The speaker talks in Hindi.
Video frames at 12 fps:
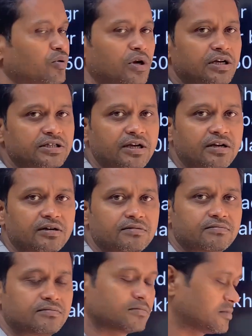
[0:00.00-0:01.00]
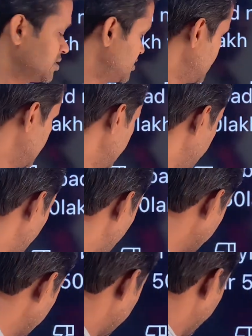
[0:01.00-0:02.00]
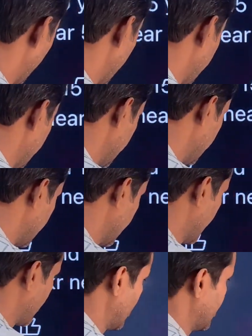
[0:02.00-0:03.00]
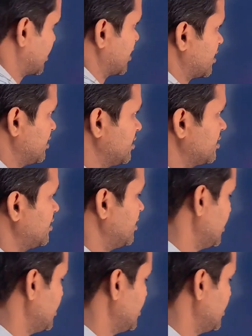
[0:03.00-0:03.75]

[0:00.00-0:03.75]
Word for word: रह जाएगा वो गलत बोल रहे हैं कैलकुलेट करके दिखते हैं